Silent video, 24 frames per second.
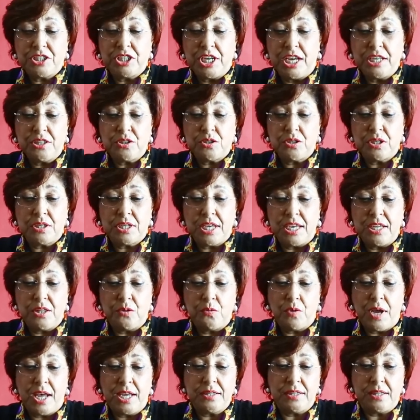رجعت كاين
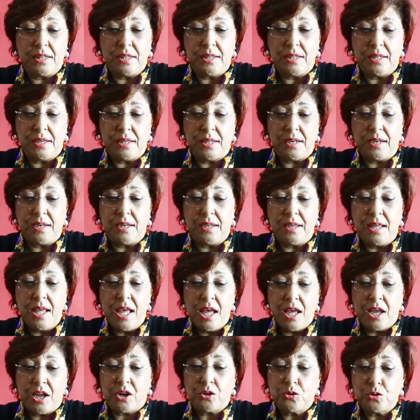واحد
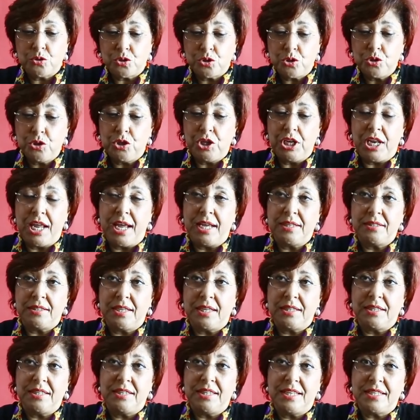الرجوع
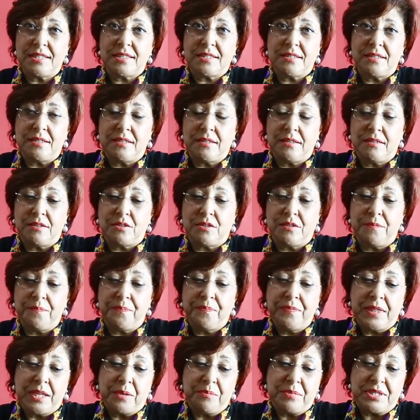لهذا الناس
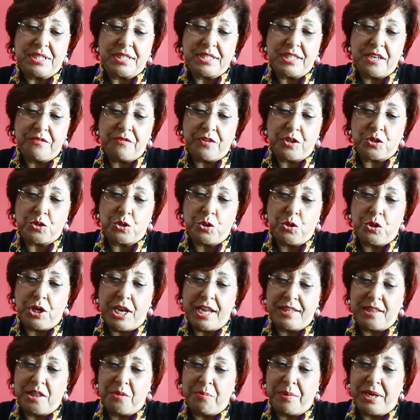بزاف رجعوا
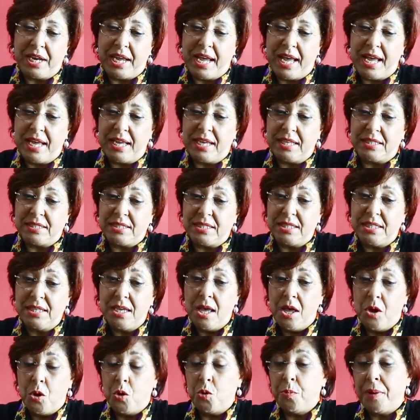لهاد البلغه هادي
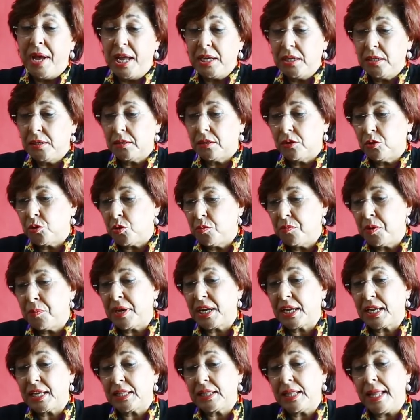وبحال اللي قلت لكم
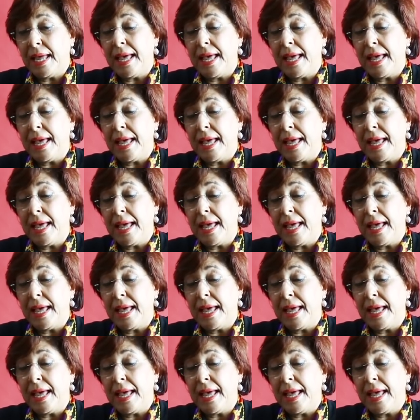الماركات